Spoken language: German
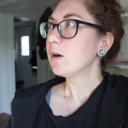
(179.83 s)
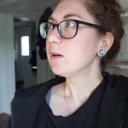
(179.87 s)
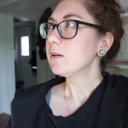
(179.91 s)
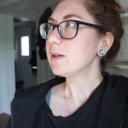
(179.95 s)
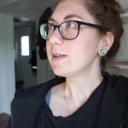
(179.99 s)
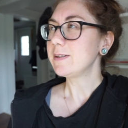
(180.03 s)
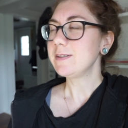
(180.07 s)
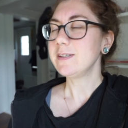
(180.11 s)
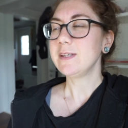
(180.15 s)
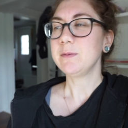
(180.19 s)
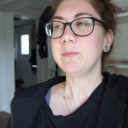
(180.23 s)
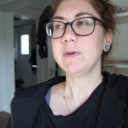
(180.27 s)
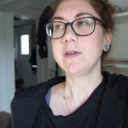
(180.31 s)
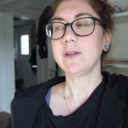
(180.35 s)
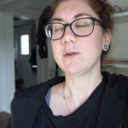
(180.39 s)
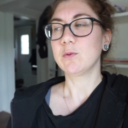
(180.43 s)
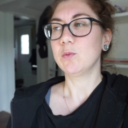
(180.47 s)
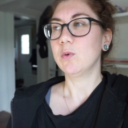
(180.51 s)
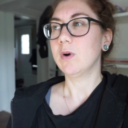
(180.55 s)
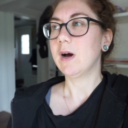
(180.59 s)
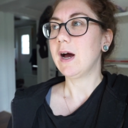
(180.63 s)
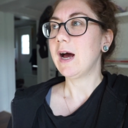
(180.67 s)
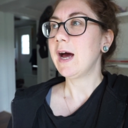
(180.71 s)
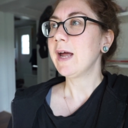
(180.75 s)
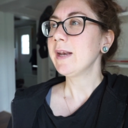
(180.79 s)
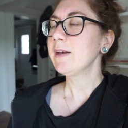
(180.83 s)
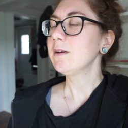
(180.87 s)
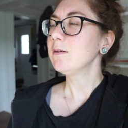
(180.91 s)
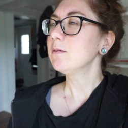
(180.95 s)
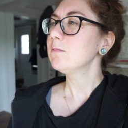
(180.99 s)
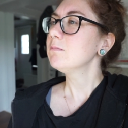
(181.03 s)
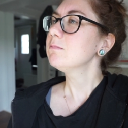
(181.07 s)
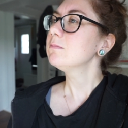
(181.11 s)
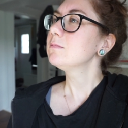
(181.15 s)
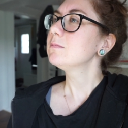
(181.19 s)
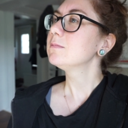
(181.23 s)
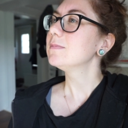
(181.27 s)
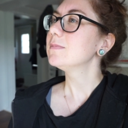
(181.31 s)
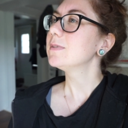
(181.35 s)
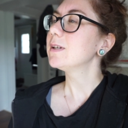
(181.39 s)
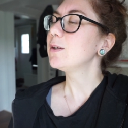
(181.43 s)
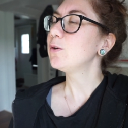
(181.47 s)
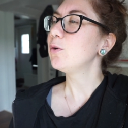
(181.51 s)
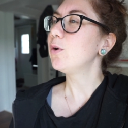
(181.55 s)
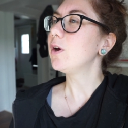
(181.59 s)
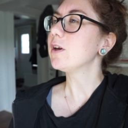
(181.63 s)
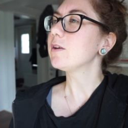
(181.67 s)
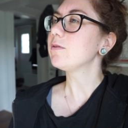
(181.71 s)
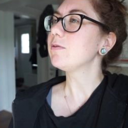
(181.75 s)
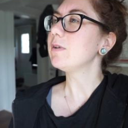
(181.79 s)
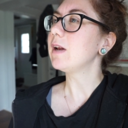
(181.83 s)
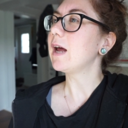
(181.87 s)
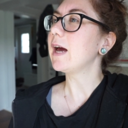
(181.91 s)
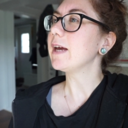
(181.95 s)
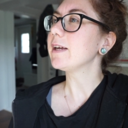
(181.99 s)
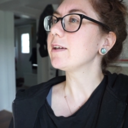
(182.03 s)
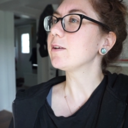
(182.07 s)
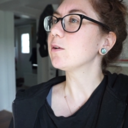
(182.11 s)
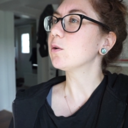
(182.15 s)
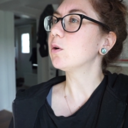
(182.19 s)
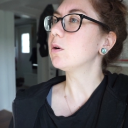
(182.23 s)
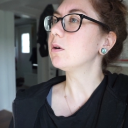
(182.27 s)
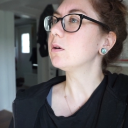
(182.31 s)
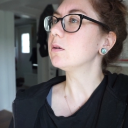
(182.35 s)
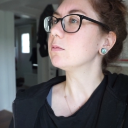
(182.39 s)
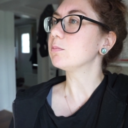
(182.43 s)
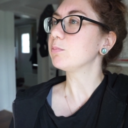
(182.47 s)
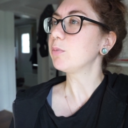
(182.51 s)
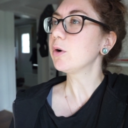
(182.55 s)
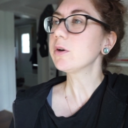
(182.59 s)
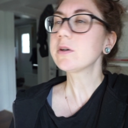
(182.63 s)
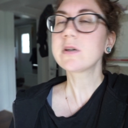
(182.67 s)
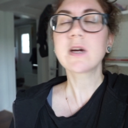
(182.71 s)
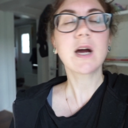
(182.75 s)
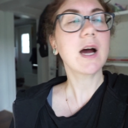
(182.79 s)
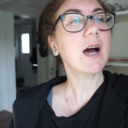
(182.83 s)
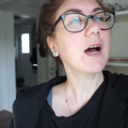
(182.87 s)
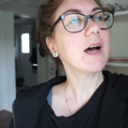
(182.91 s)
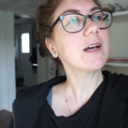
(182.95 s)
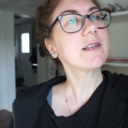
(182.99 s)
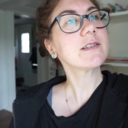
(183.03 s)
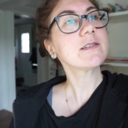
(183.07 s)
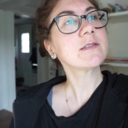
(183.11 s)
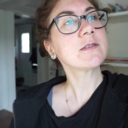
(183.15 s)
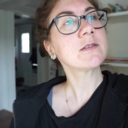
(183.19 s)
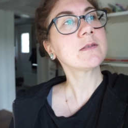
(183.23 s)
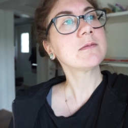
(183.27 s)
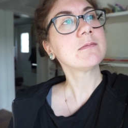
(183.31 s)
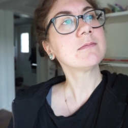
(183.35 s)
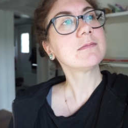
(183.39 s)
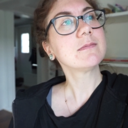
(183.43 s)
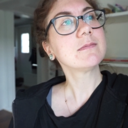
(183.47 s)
Dann ziehe ich mich in Ruhe an, dann höre ich vielleicht noch einen Podcast